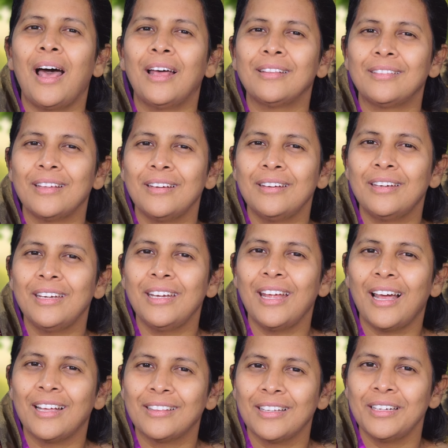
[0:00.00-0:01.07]
ఆ తండ్రి
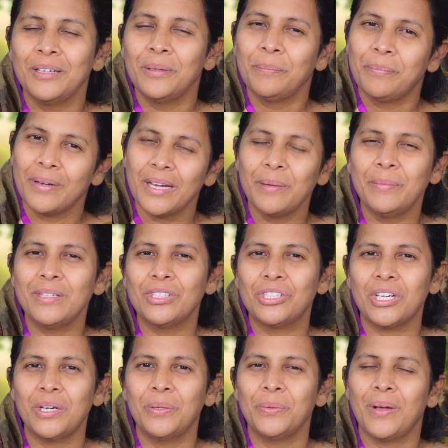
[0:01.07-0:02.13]
అతనిని
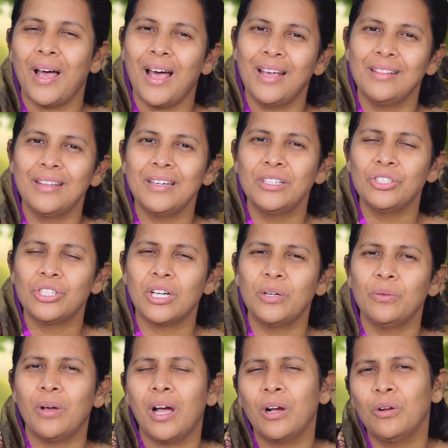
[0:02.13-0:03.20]
ప్రేమించాడు
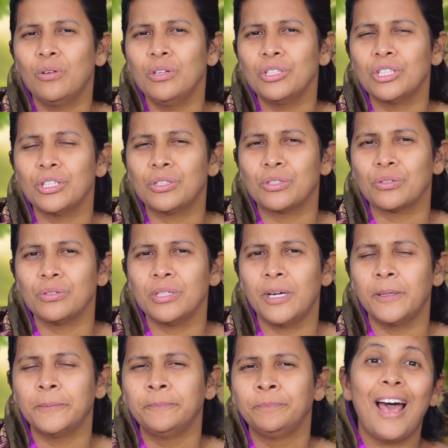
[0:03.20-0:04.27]
ఆదరించాడు హక్కును
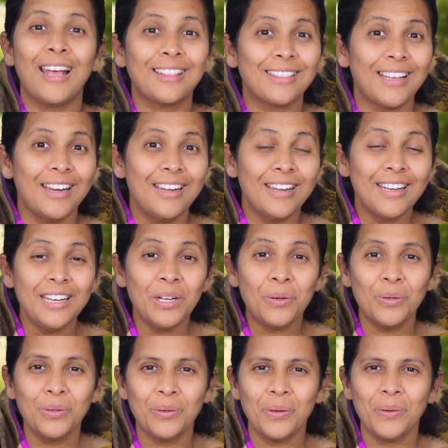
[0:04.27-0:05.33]
చేర్చుకున్నాడు ఆ తండ్రి
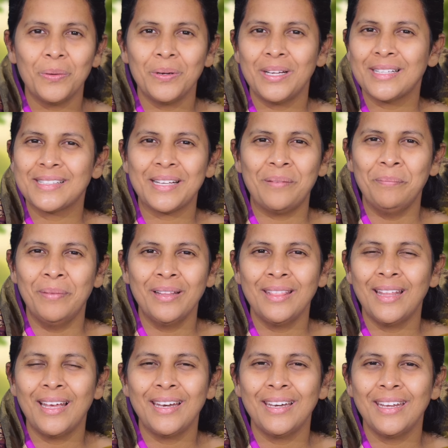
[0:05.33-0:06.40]
కొడుకులకున్న
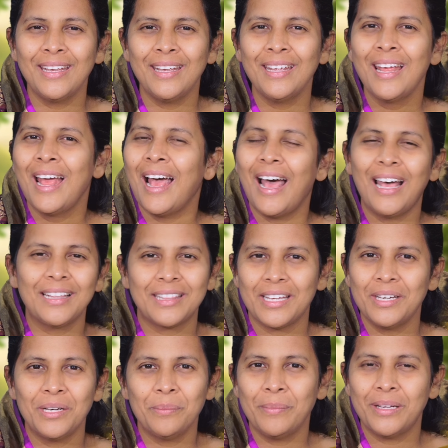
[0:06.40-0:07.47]
సంబంధాన్ని ఆ
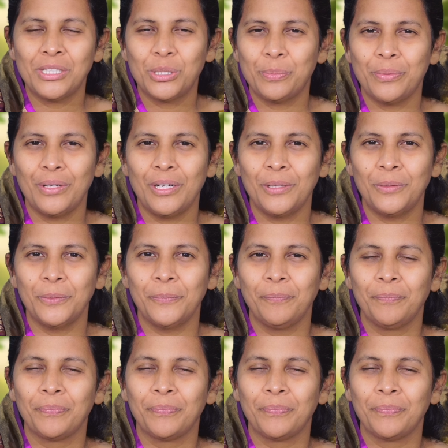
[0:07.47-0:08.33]
తండ్రి మర్చిపోలేదు